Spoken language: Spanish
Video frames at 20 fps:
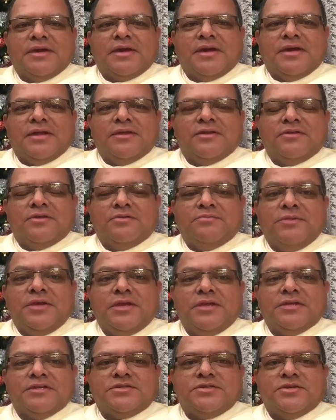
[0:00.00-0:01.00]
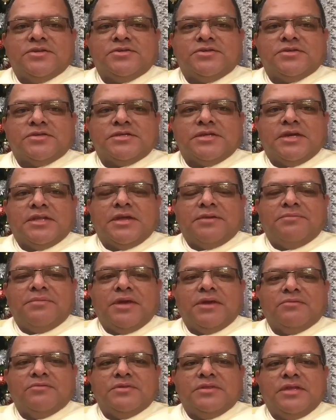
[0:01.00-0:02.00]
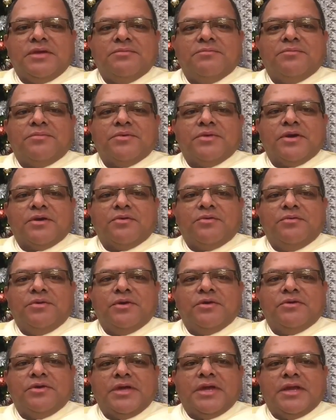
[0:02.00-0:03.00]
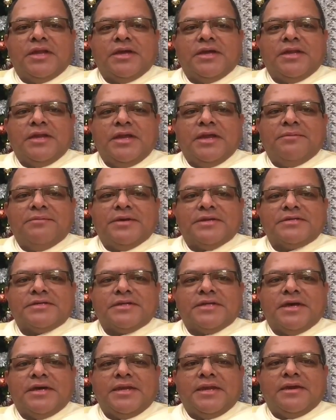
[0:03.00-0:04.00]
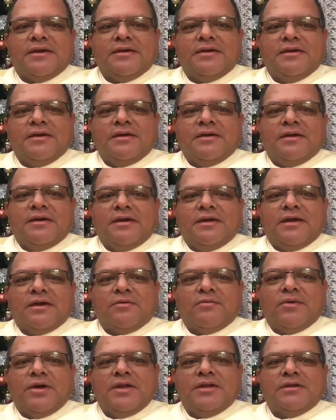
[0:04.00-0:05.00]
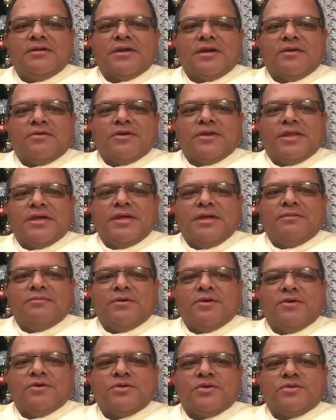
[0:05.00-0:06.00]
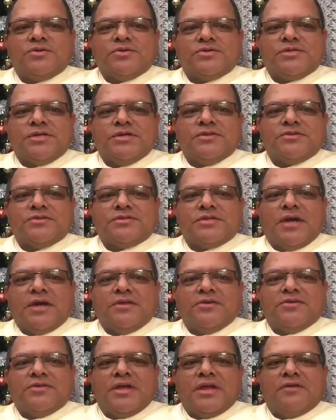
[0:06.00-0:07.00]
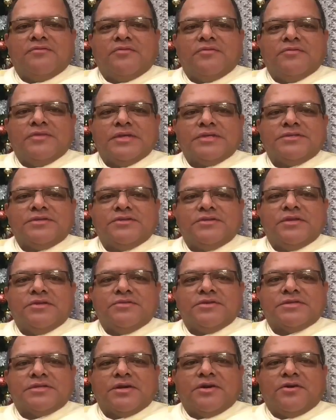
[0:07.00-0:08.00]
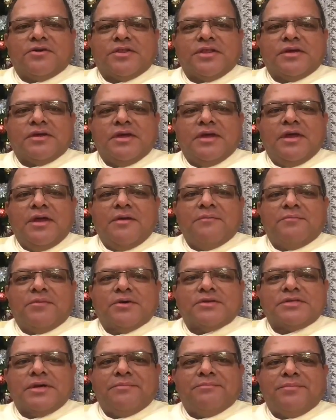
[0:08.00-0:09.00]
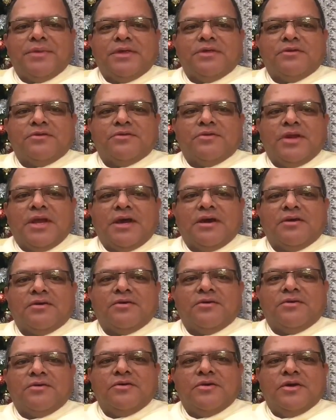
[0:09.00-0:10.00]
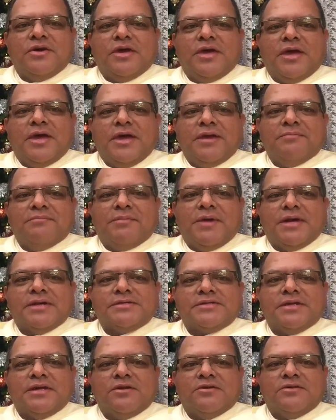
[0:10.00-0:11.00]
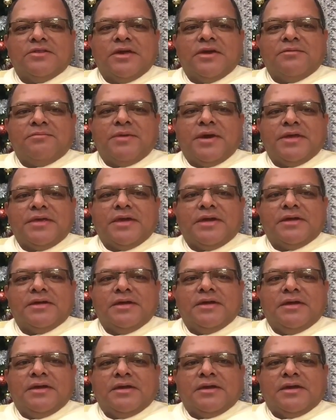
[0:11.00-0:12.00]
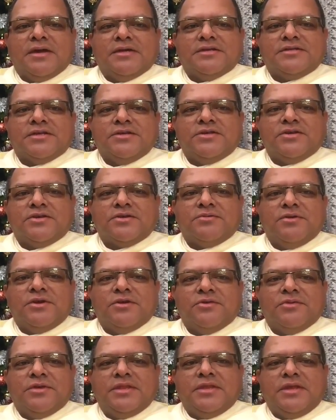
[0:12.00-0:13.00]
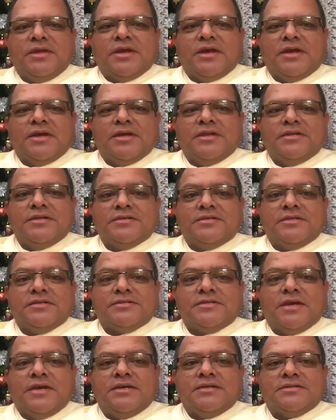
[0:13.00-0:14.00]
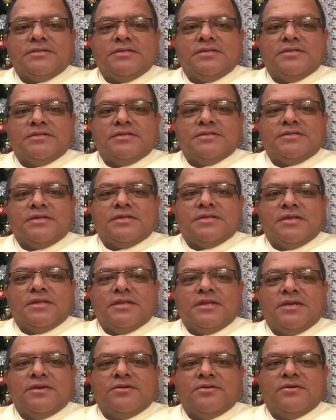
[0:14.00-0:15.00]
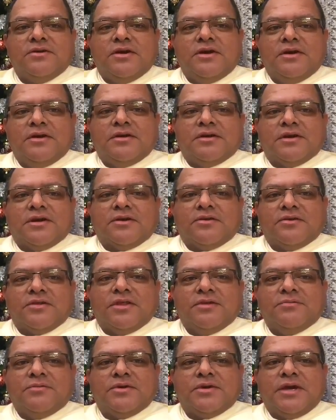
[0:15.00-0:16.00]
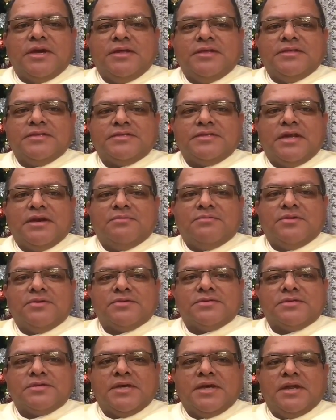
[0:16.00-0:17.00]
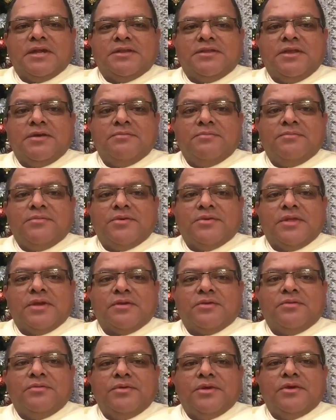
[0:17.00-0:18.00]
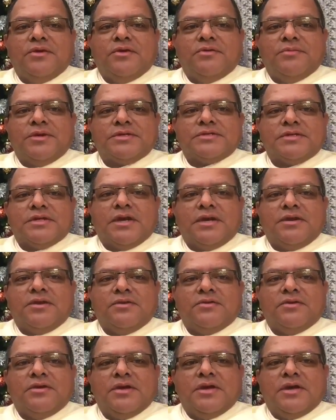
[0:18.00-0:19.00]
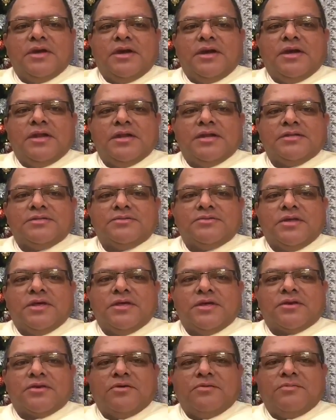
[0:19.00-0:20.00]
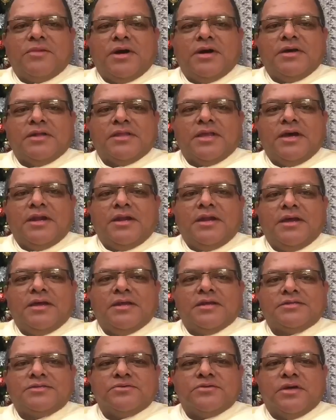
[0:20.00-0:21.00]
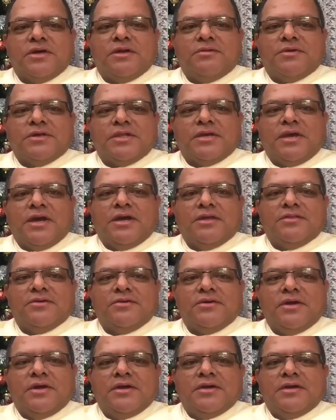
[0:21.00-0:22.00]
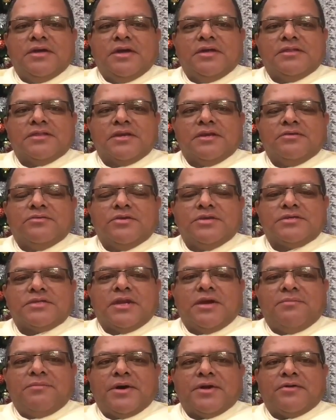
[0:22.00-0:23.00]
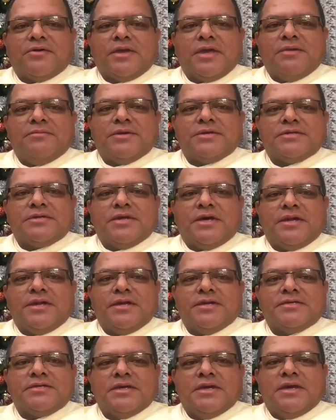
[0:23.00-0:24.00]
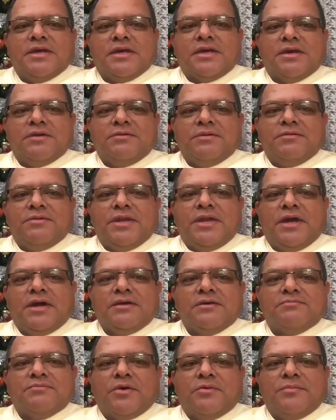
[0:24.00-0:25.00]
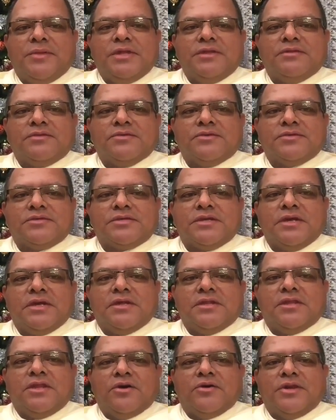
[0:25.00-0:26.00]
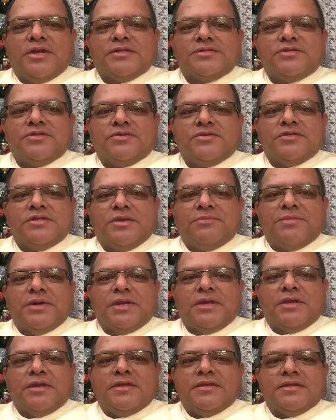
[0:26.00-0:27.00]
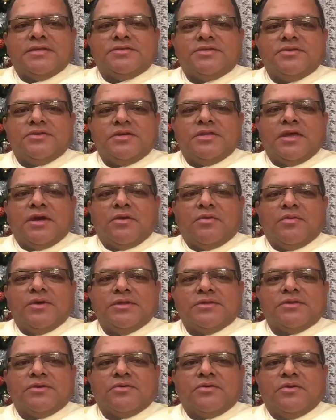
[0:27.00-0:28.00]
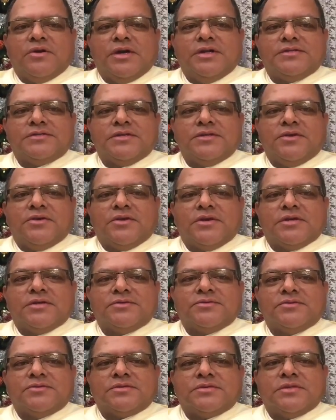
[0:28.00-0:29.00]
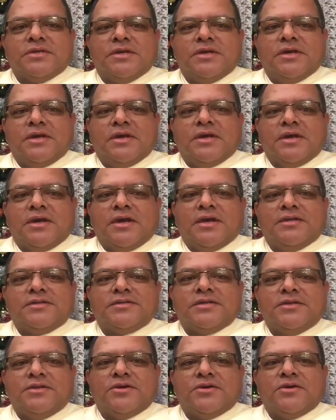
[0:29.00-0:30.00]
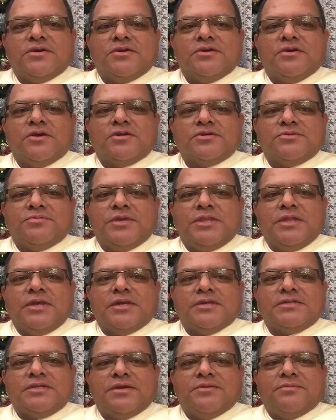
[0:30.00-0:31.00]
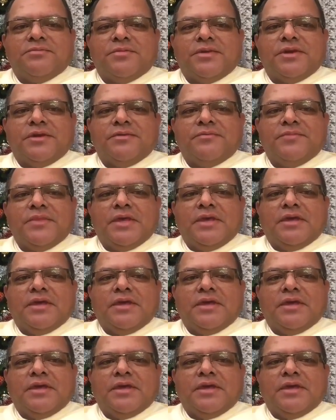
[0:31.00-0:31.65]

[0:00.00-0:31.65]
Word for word: Que el 2018 sea también un tiempo de júbilo y alegría mercedaria, en la cual recordaremos los 800 años de la fundación de nuestra orden por San Pedro Nolasco en Barcelona, España. Que el Señor me los bendiga. El 16 y 17 de enero recordemos que iniciamos el tiempo del jubileo mercedario en la ciudad de Roma, Italia, en la ciudad del Vaticano y entre nuestras parroquias mercedarias que vivirán momentos de oración, de peregrinación y de encuentro con el Señor Jesús. Que el Señor los bendiga siempre.